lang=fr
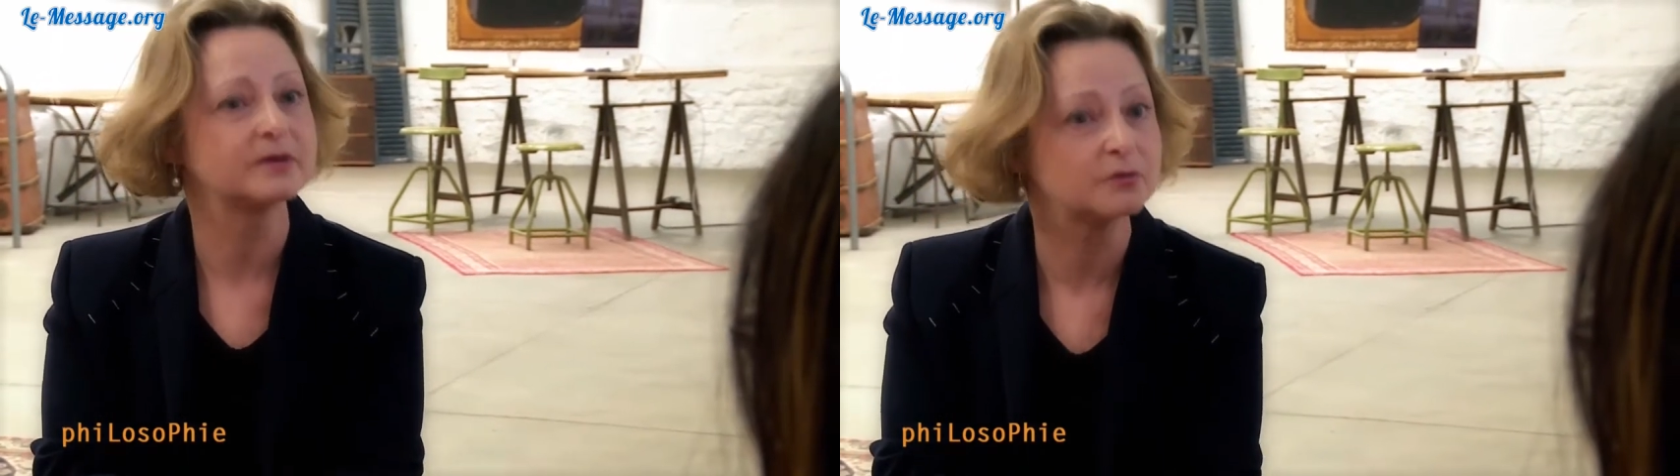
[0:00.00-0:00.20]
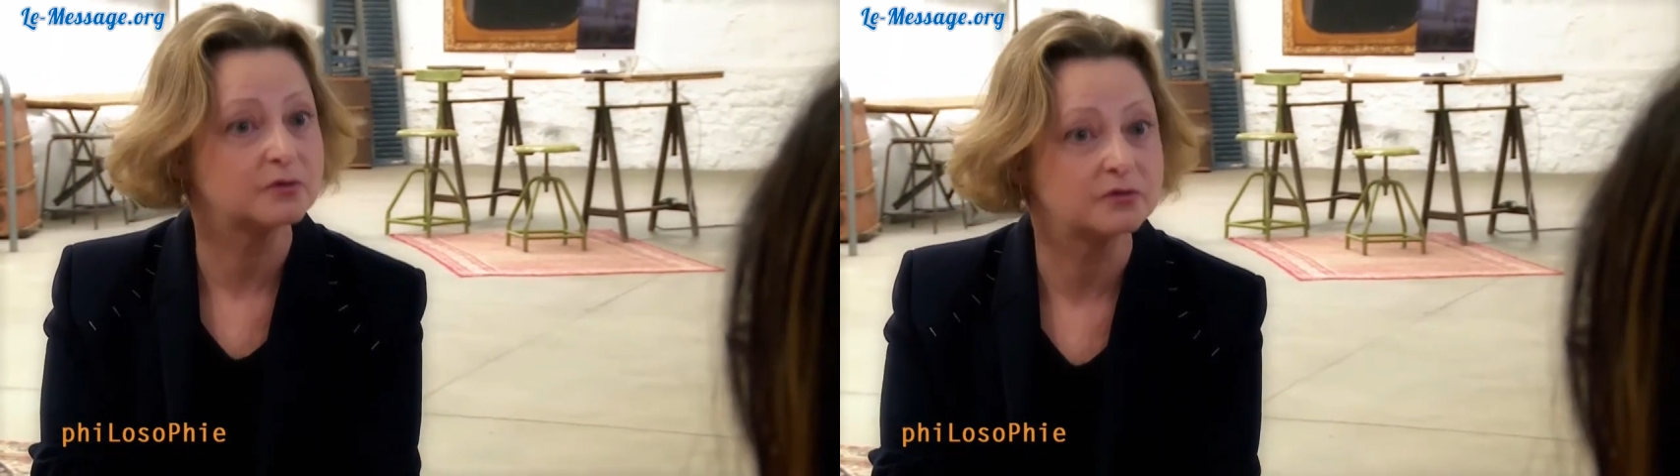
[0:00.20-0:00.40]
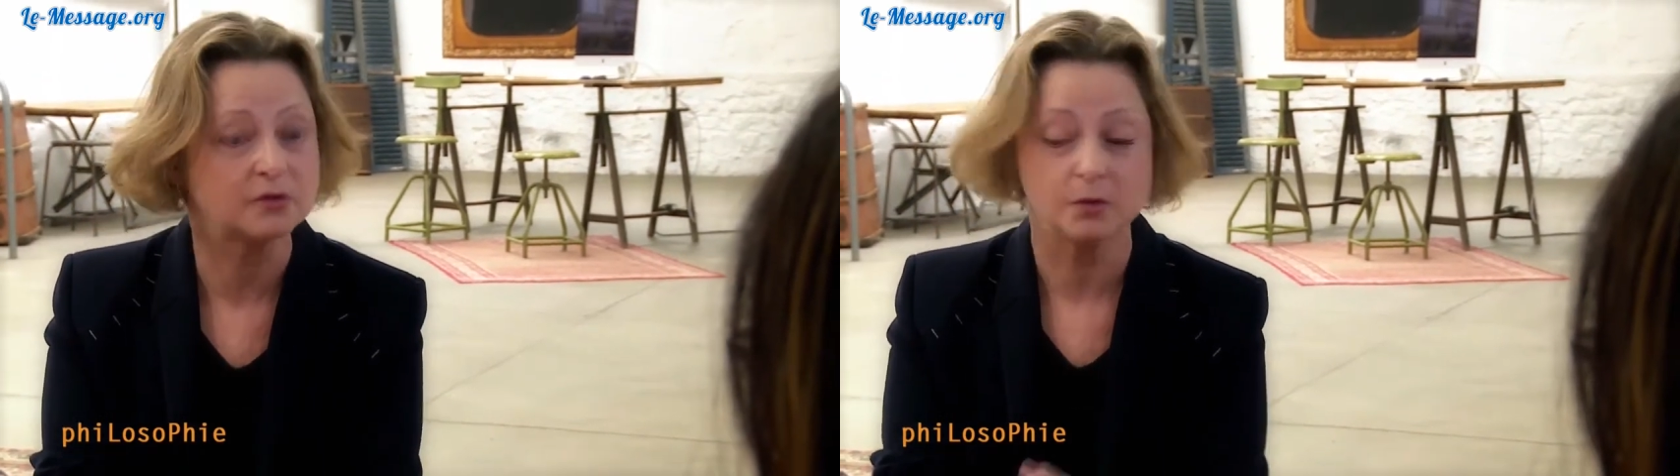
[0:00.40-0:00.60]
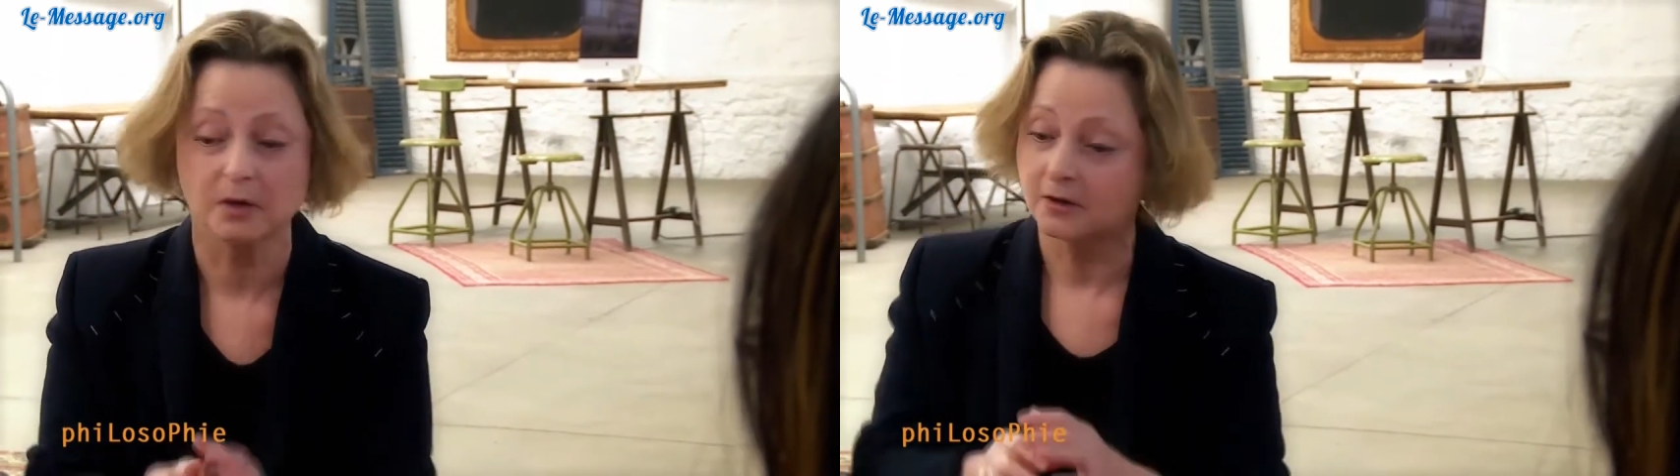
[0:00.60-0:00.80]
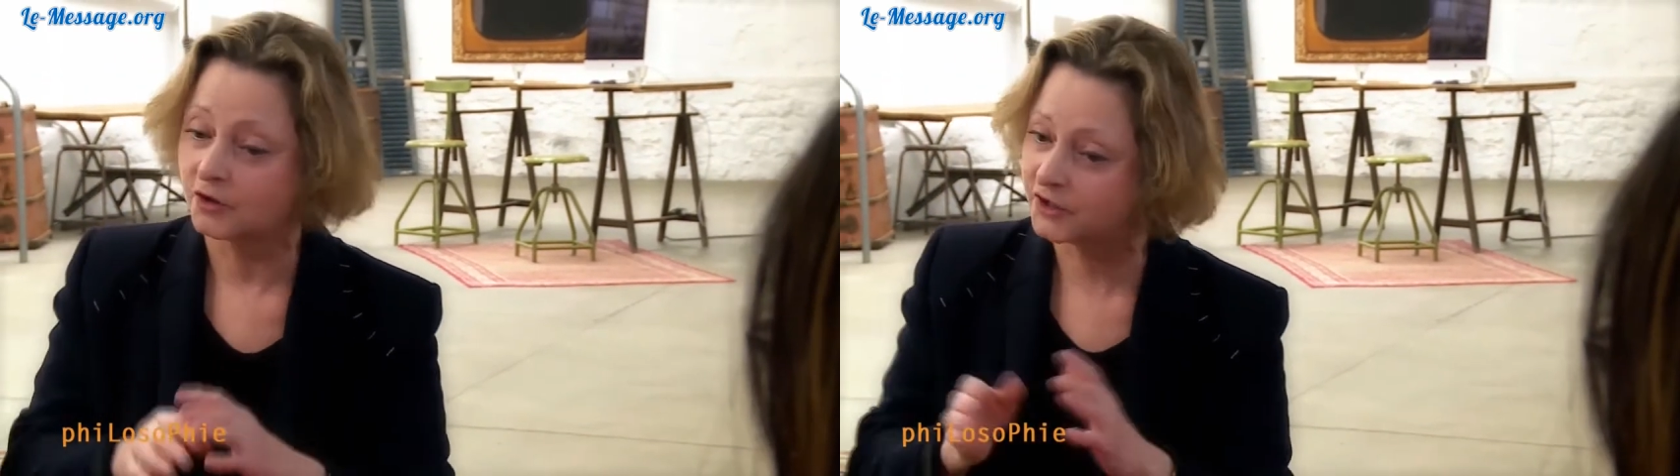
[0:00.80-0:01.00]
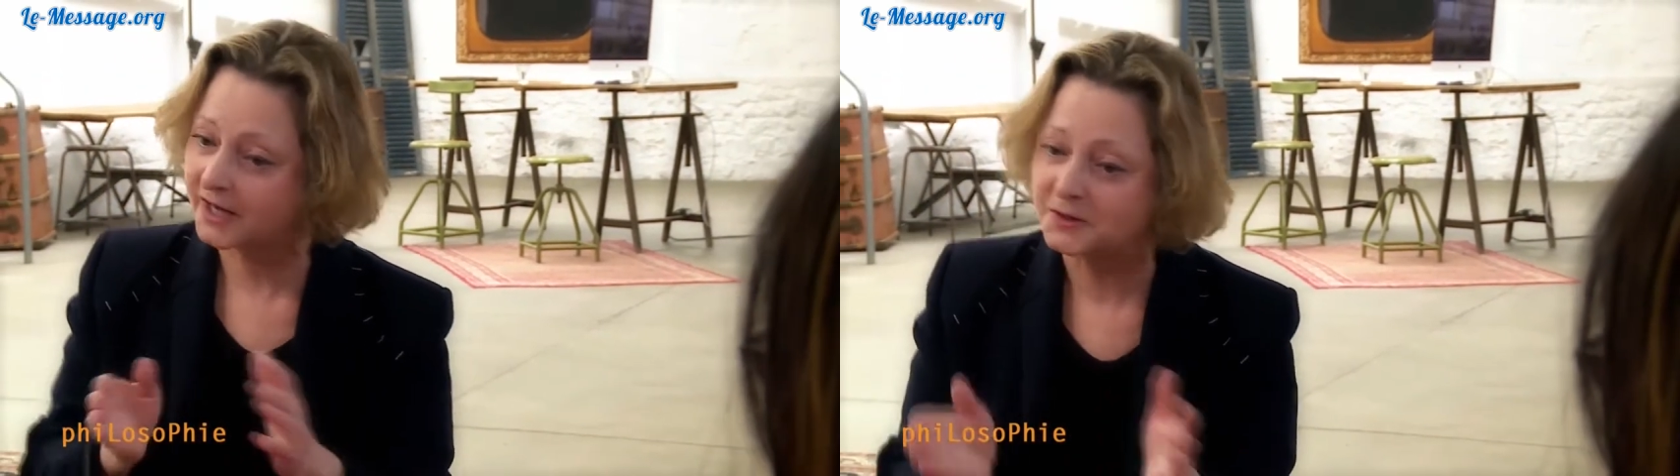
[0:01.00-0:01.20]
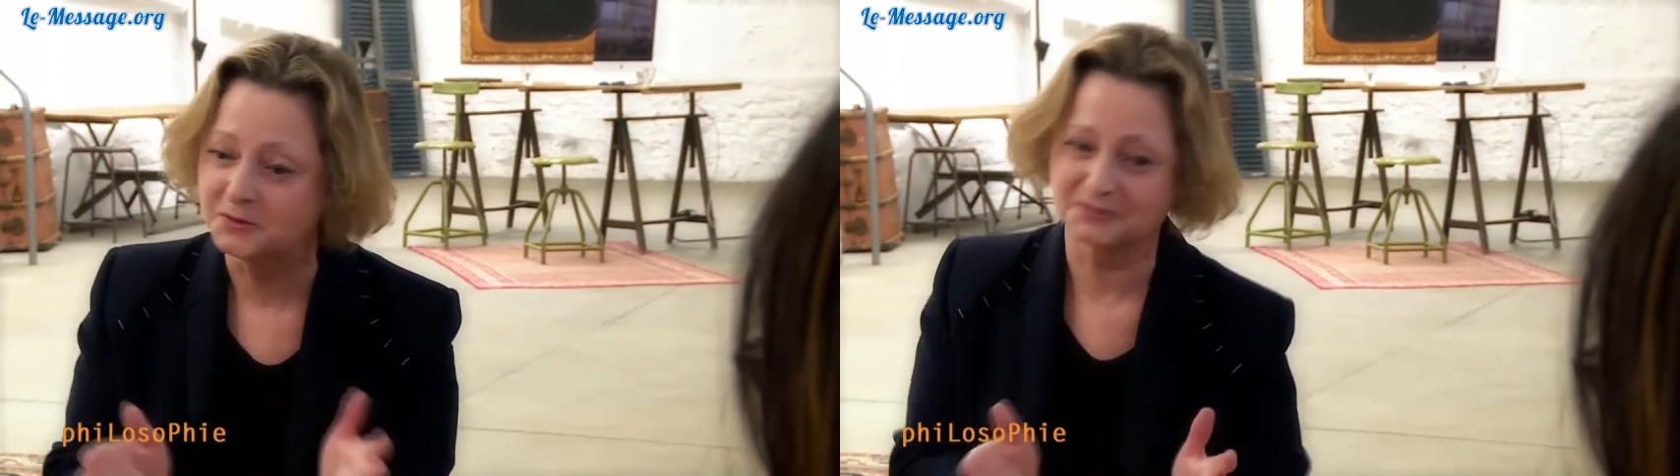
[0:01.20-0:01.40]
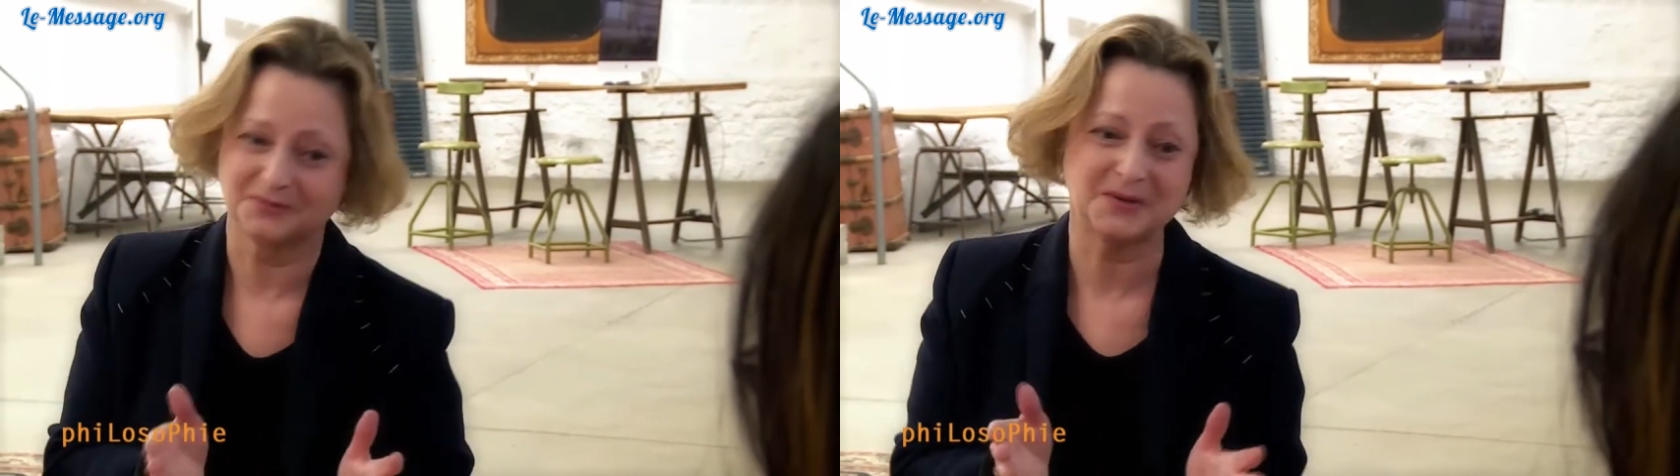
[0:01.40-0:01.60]
sociaux. J'ai à
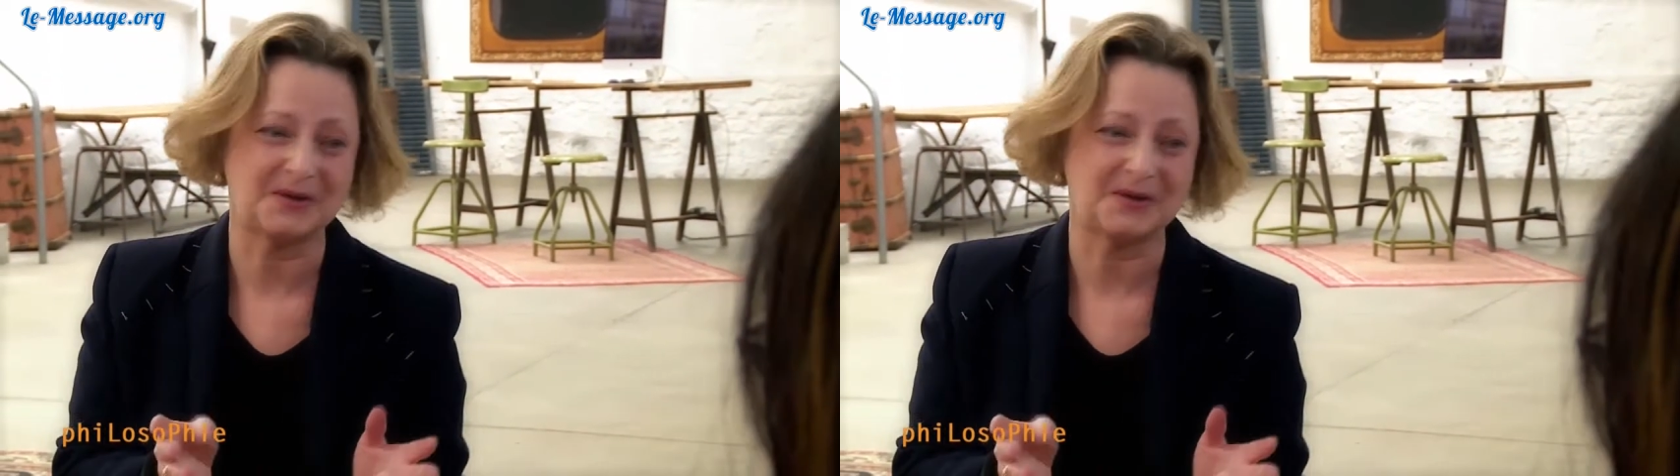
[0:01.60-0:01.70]
nouveau